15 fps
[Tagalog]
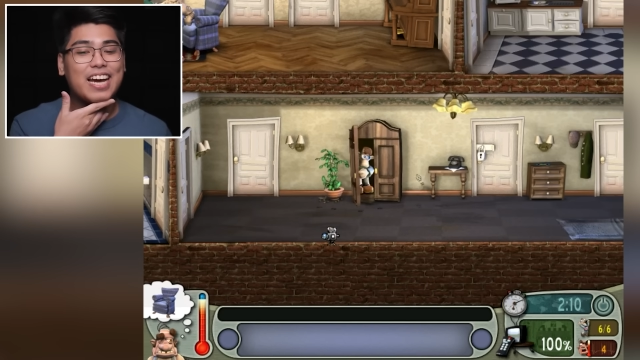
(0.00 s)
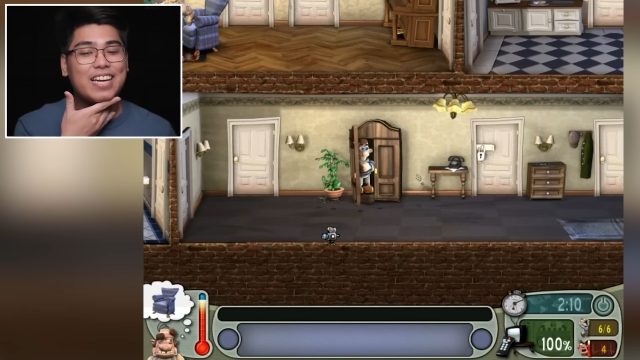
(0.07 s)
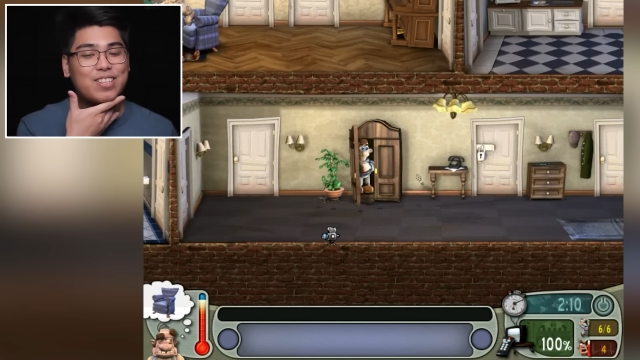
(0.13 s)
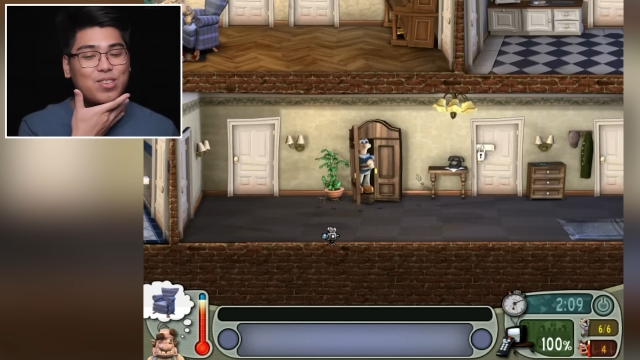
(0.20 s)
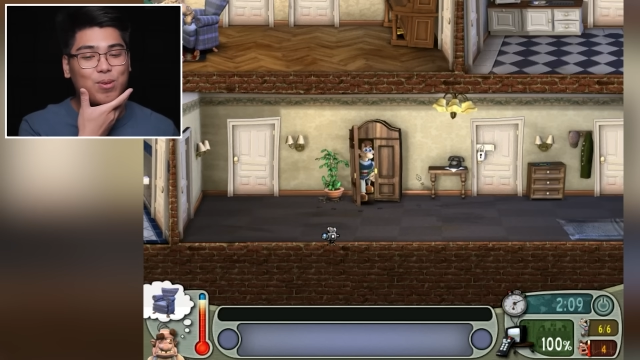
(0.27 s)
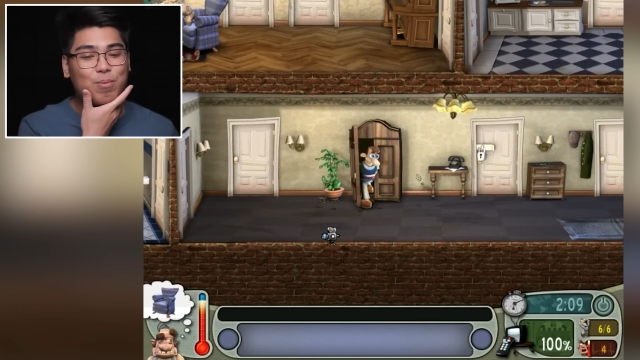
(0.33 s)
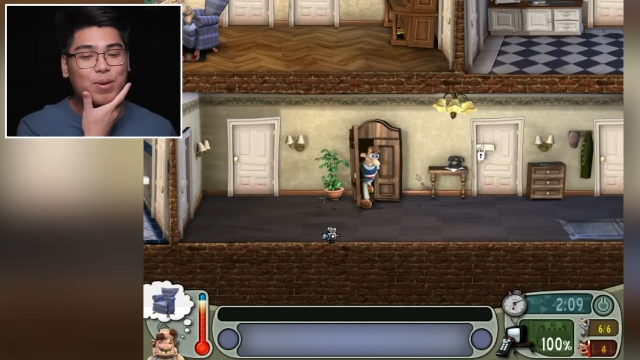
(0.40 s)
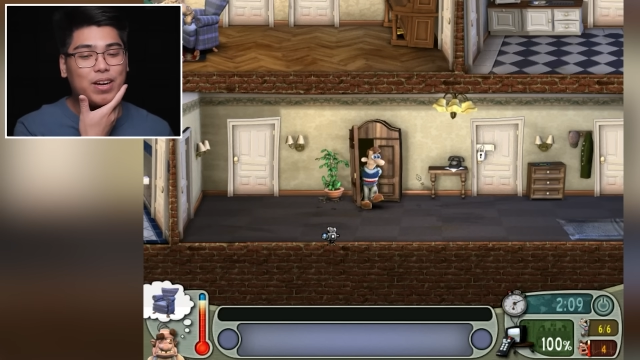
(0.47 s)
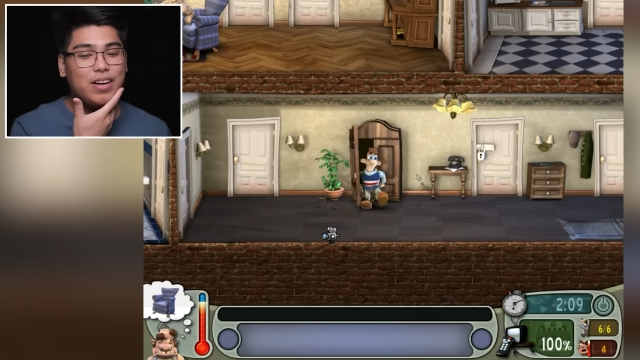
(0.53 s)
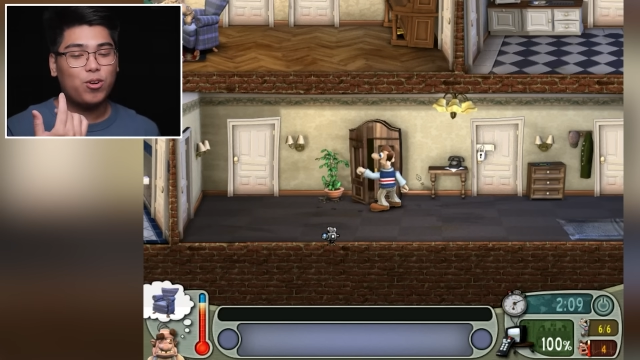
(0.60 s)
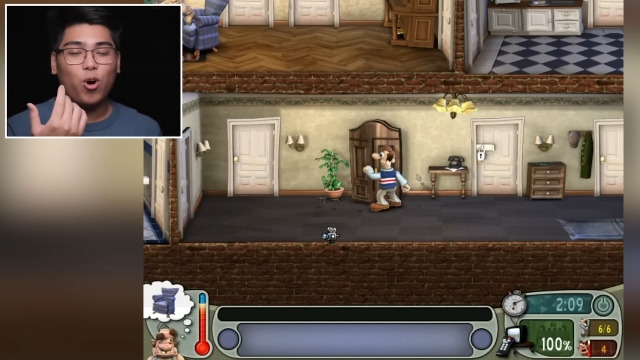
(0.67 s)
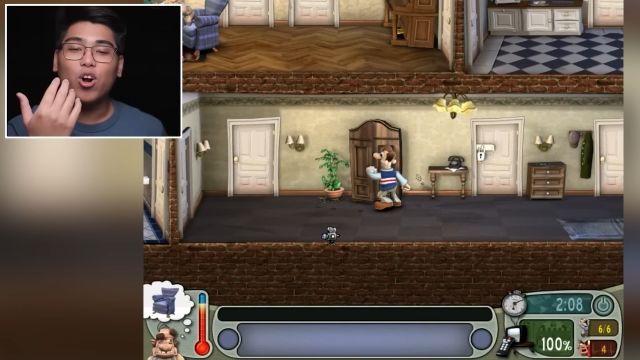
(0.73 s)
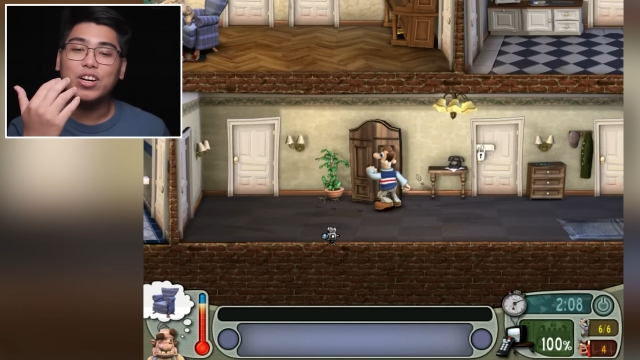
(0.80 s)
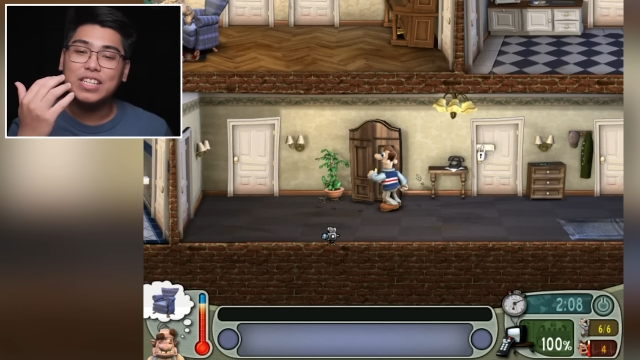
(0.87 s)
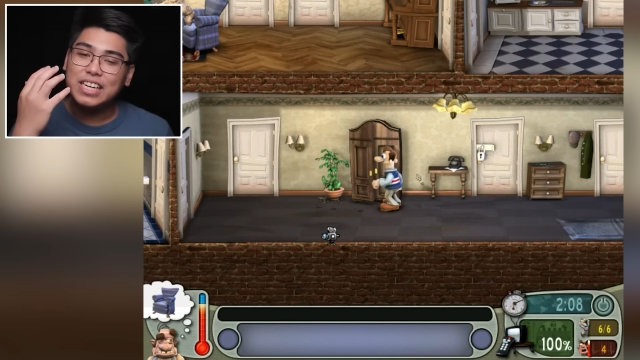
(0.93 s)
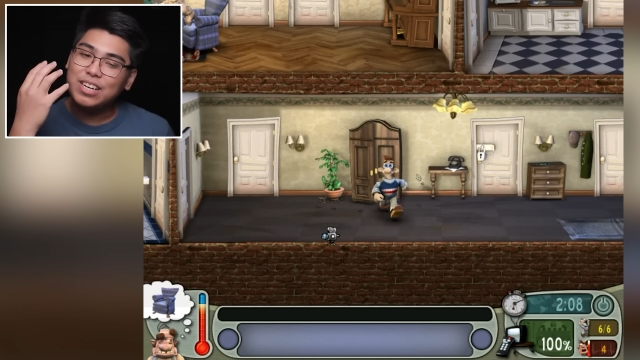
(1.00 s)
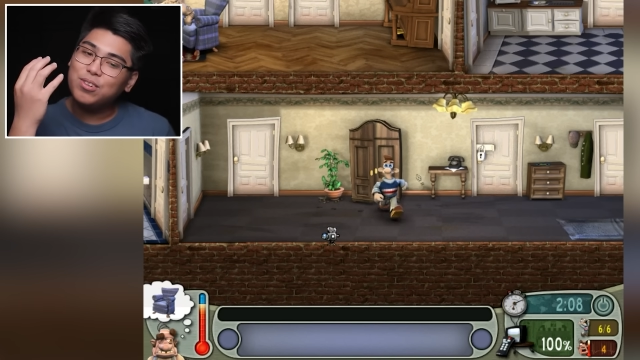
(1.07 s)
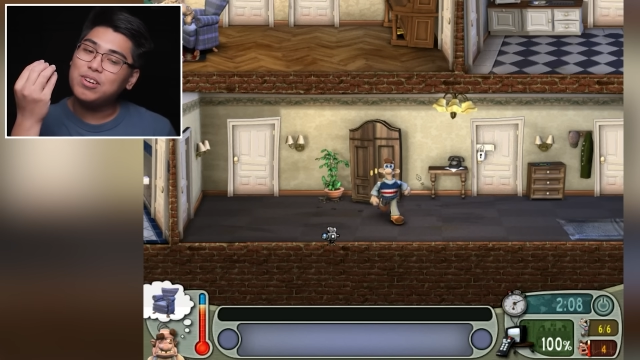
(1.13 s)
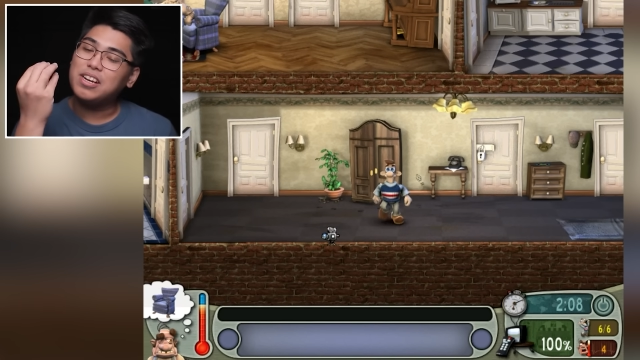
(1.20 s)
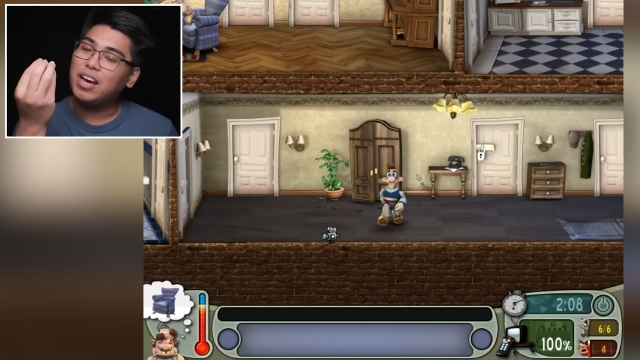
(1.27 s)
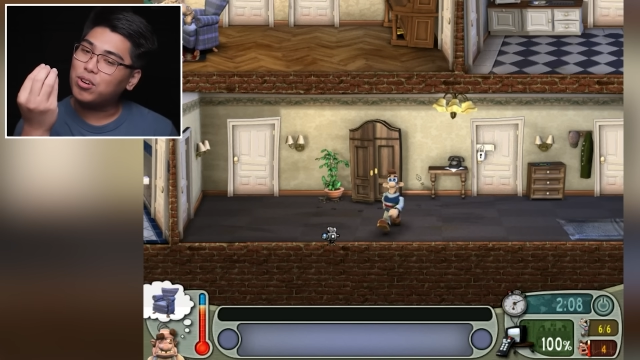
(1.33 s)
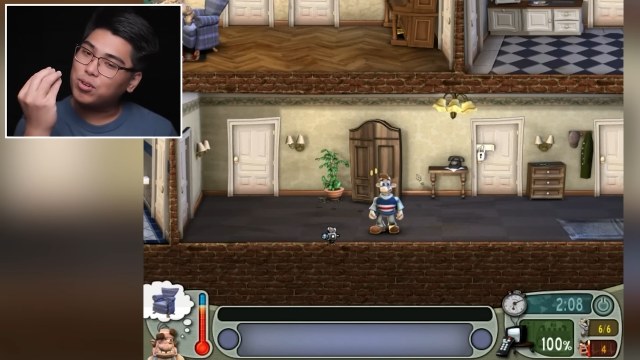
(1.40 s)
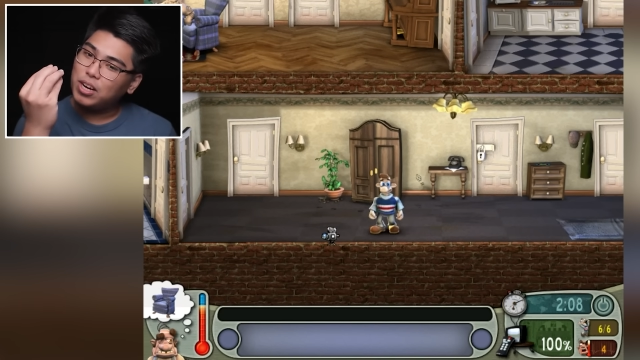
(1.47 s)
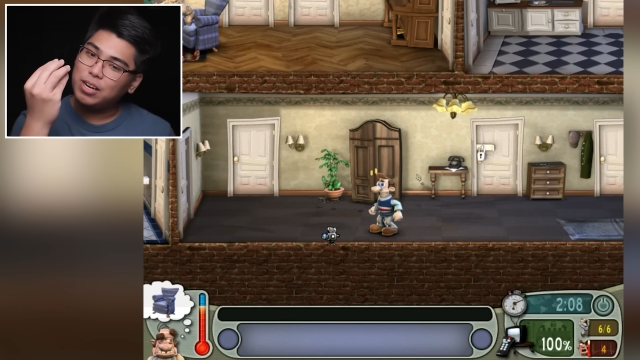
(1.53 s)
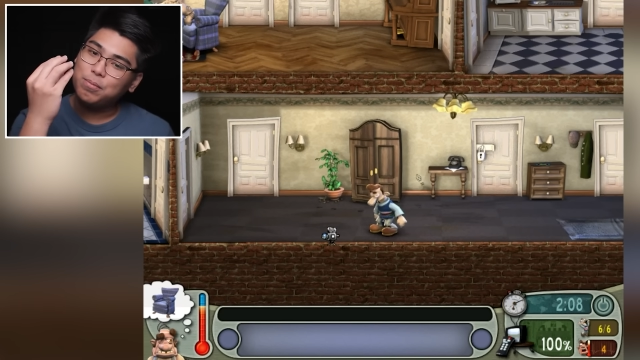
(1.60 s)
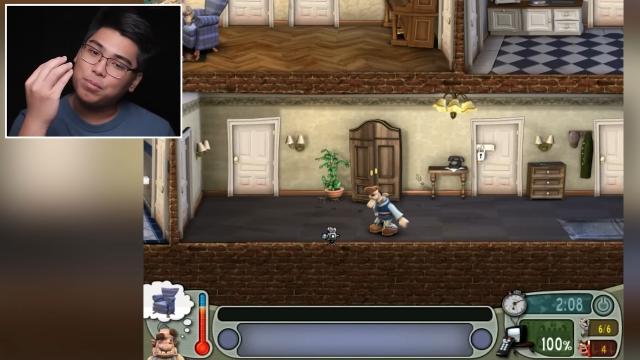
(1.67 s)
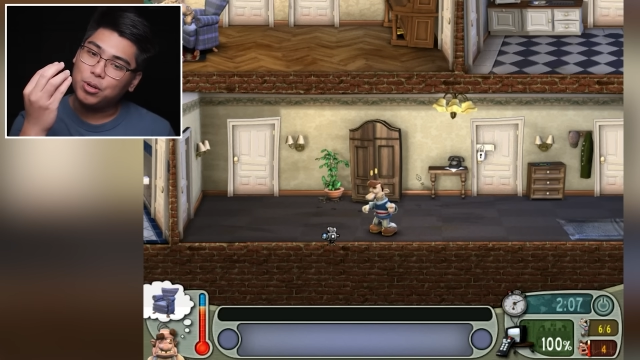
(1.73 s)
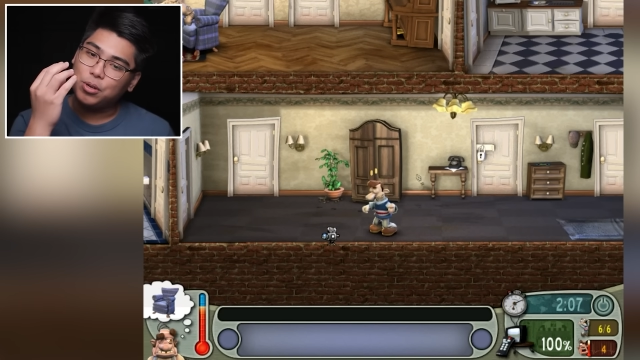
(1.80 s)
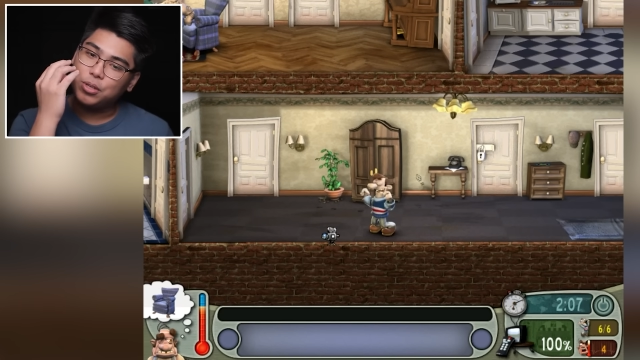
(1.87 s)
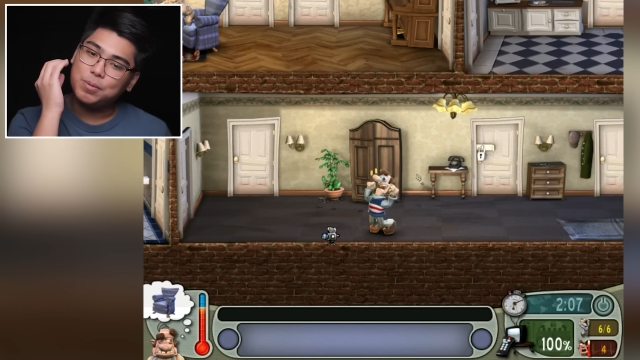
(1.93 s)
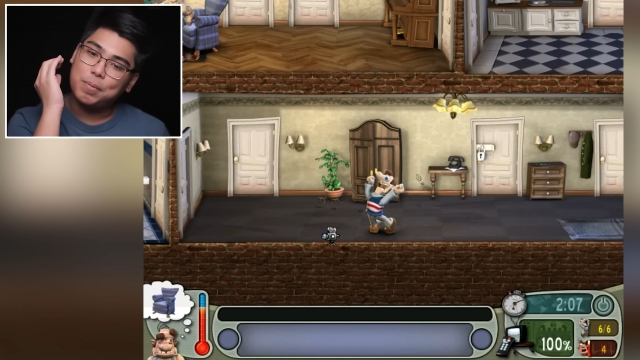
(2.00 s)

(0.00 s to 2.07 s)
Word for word: kahit sobrang corny nung laro, alam mo yun,